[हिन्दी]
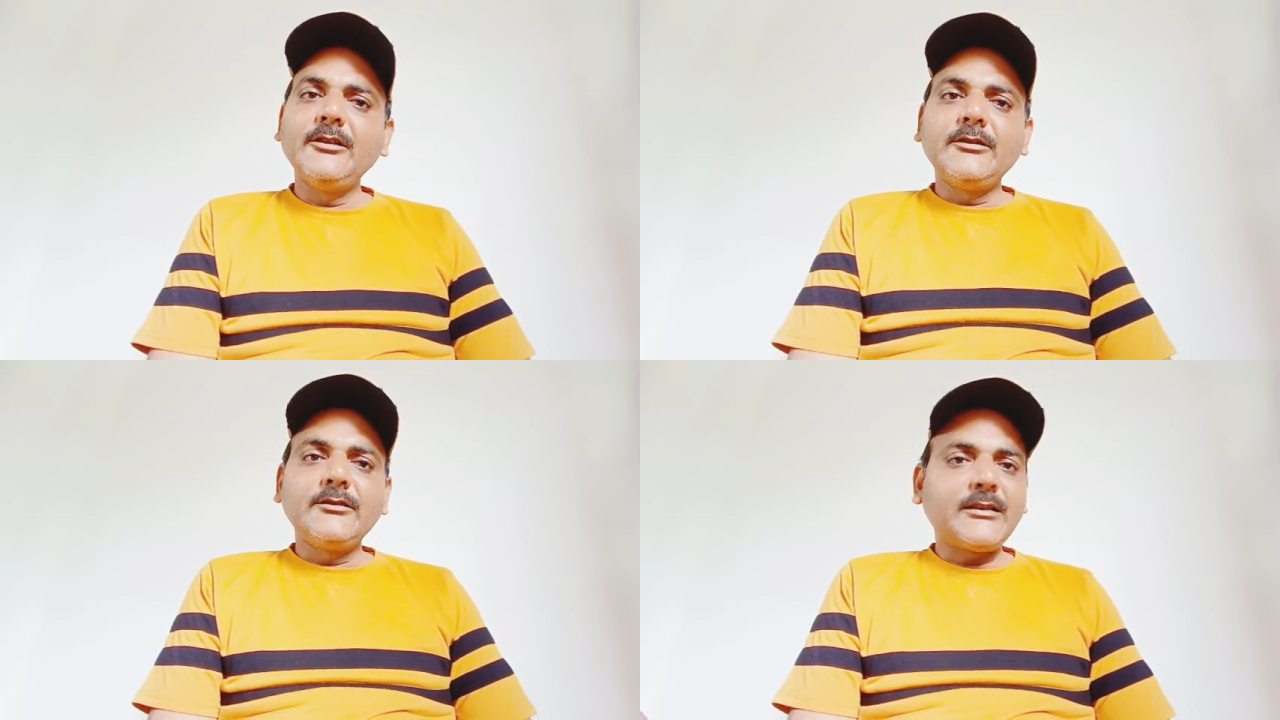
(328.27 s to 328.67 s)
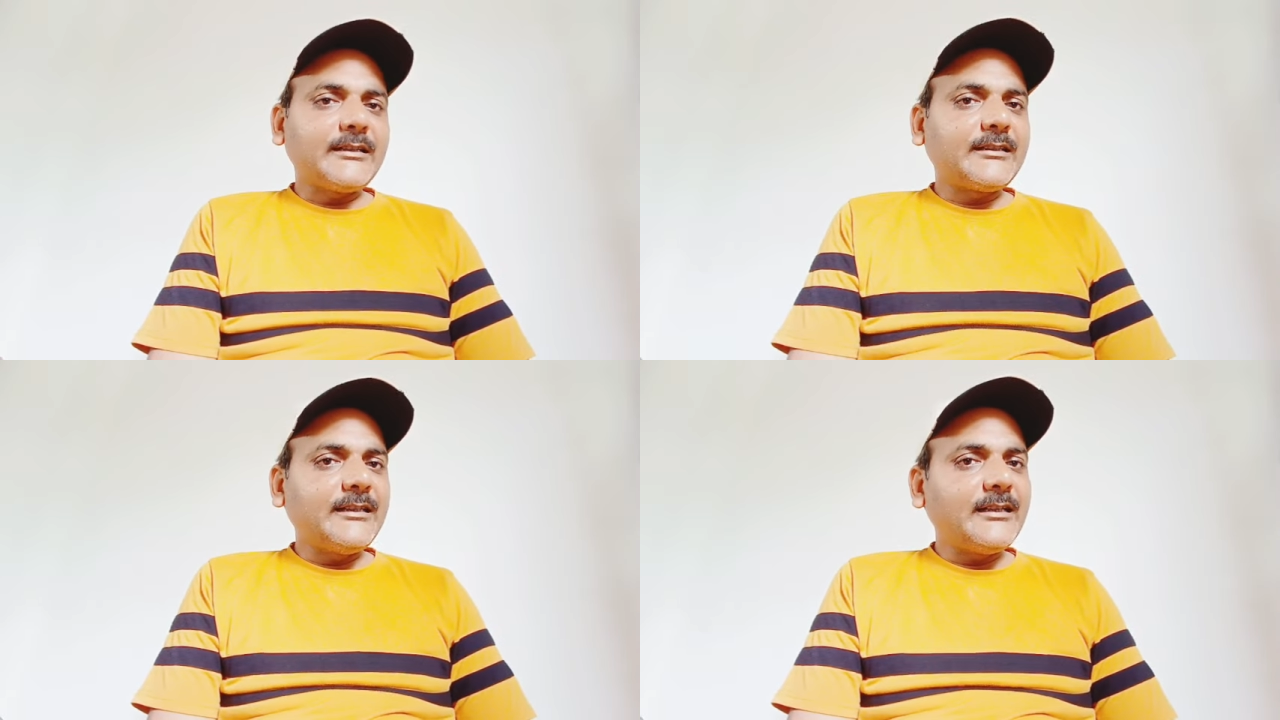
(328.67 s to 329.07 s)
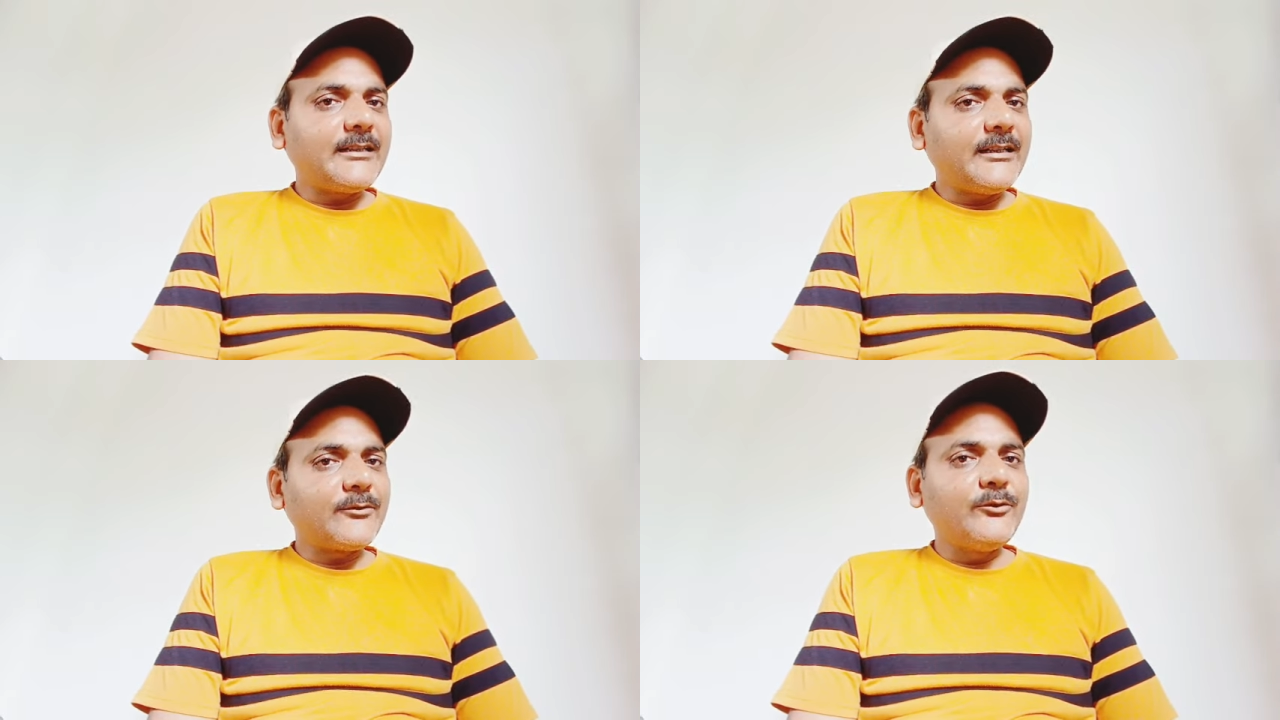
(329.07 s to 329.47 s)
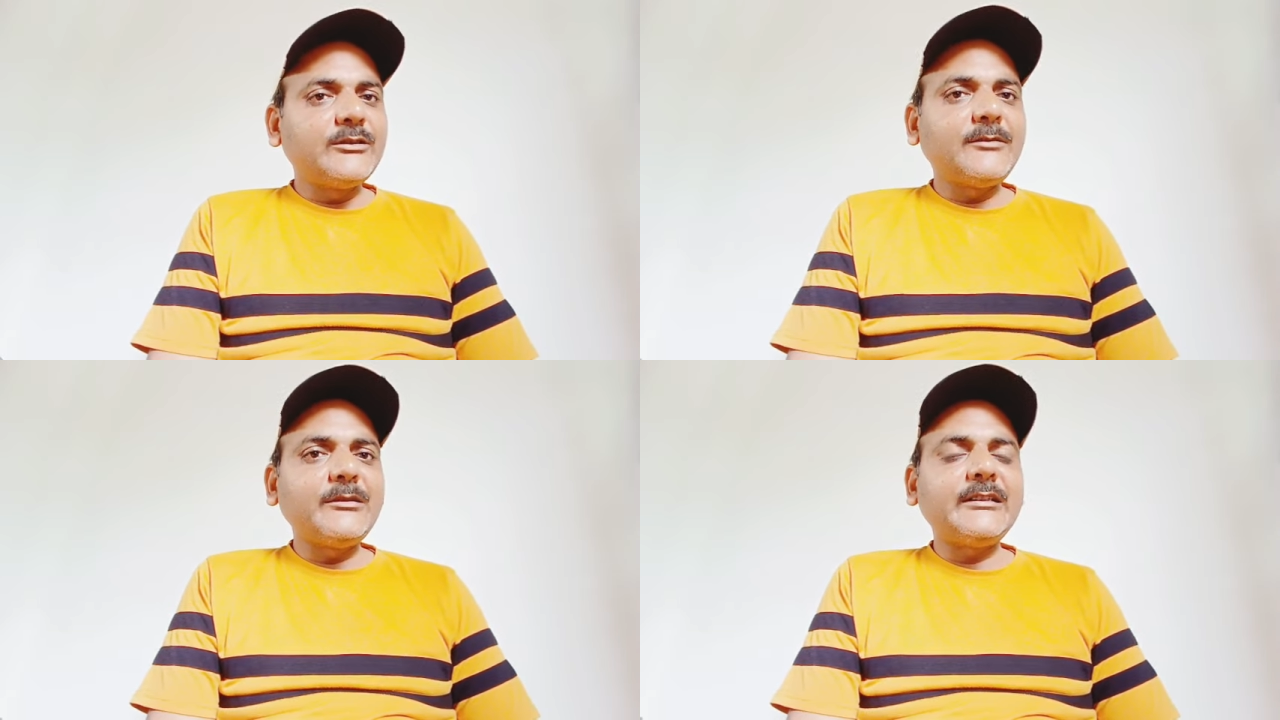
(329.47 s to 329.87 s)
कहते हैं कि अगर कोई
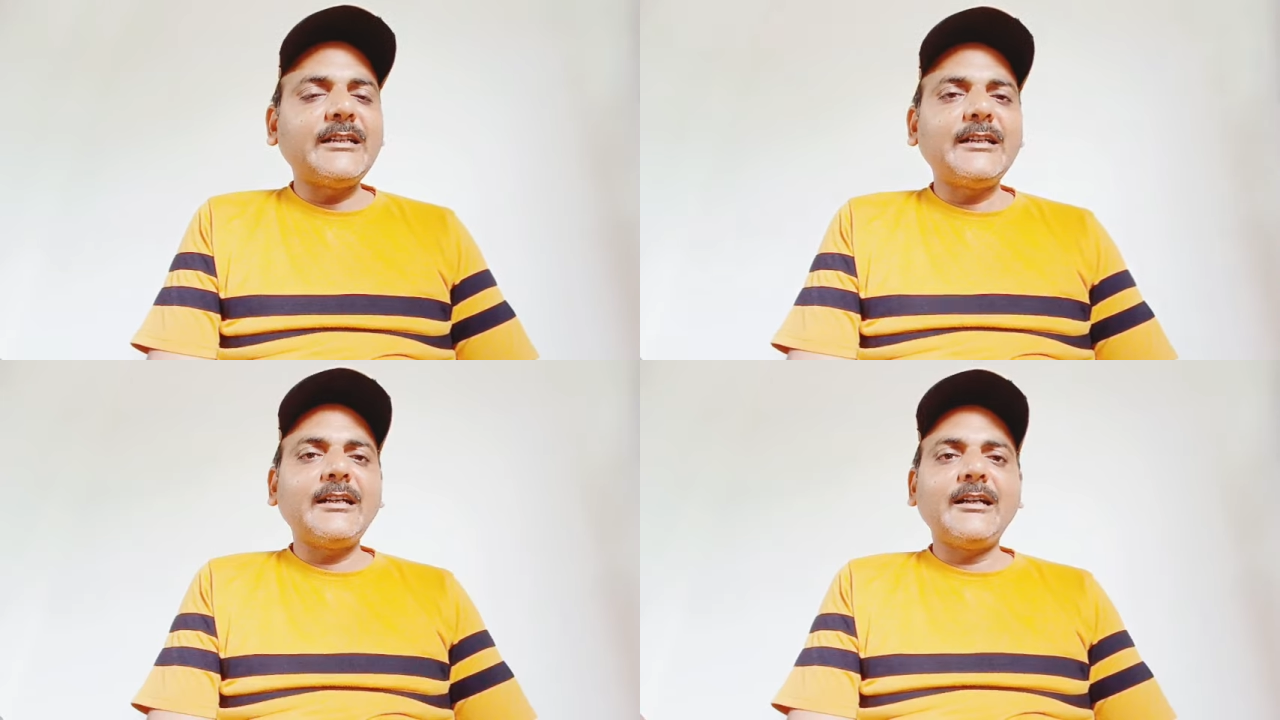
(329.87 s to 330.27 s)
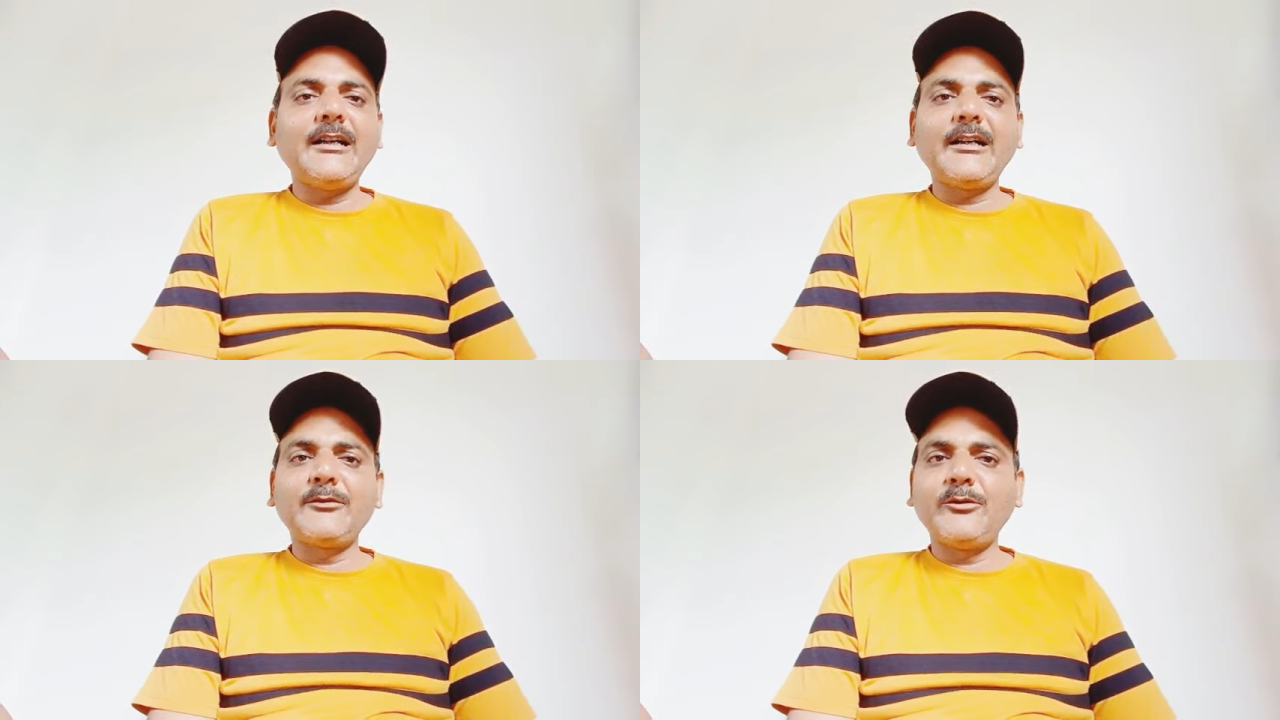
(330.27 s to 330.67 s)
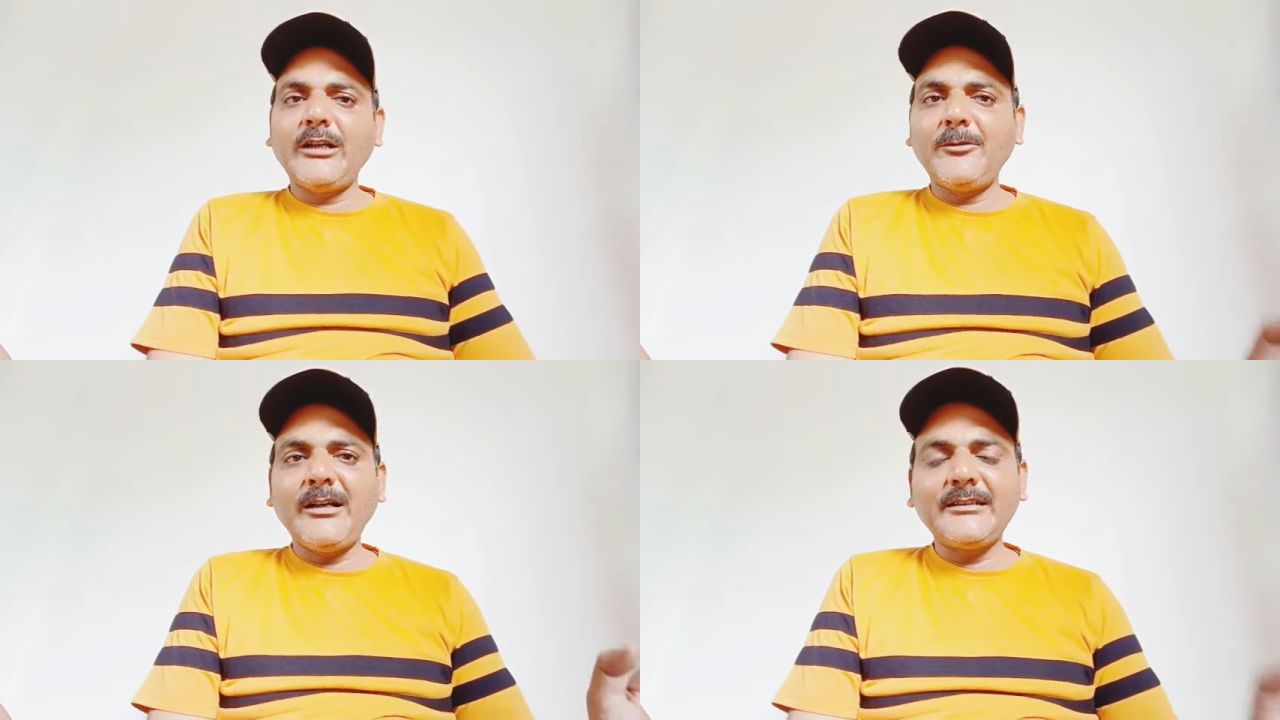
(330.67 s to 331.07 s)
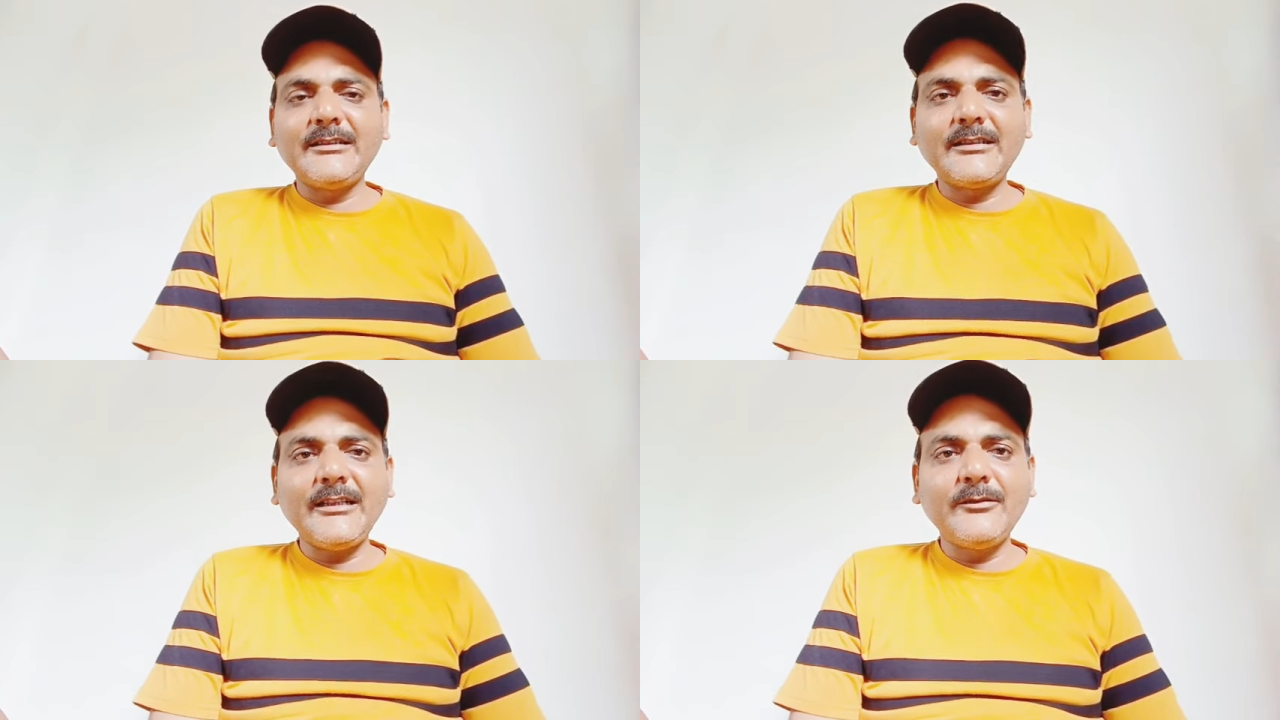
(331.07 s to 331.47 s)
ज़मीन है अगर वो
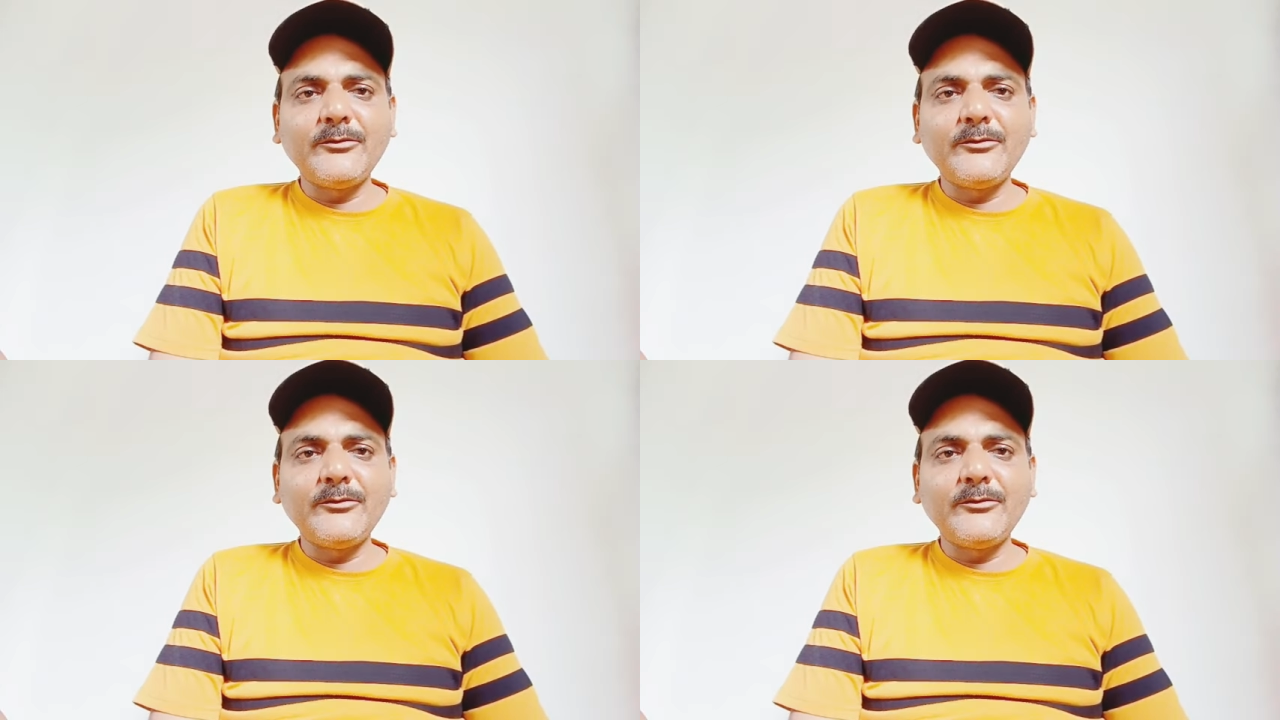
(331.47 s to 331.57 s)
लावारिस है